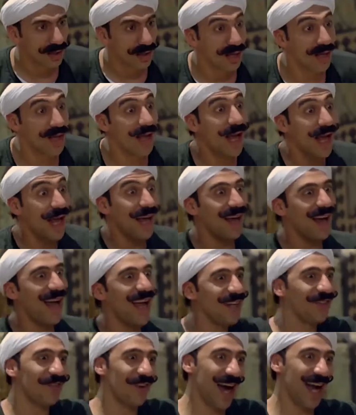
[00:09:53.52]
ايه
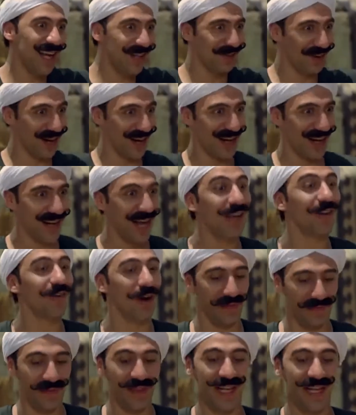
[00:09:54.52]
ايوه ايوه ايوه
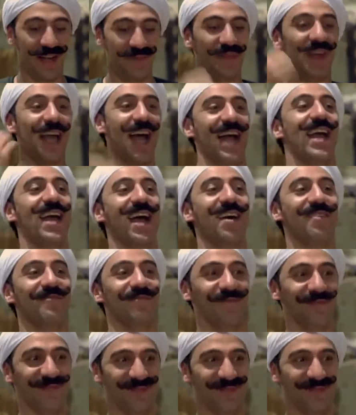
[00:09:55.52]
في في هيام